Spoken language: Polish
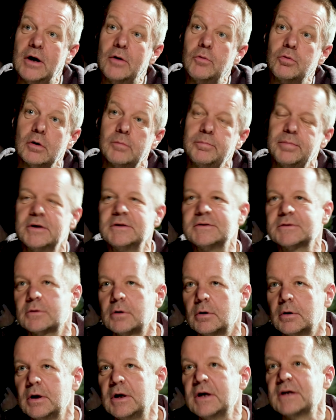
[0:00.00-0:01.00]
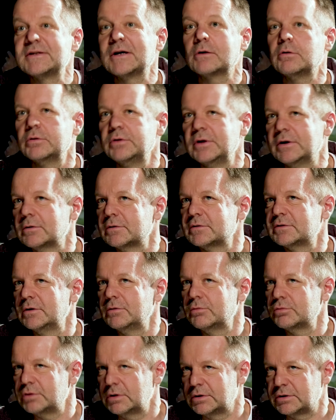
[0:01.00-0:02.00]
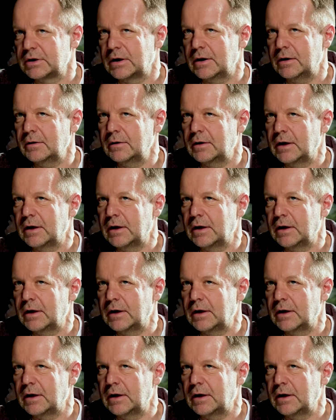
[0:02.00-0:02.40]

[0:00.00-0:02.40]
europejsko-zachodniego stylu życia,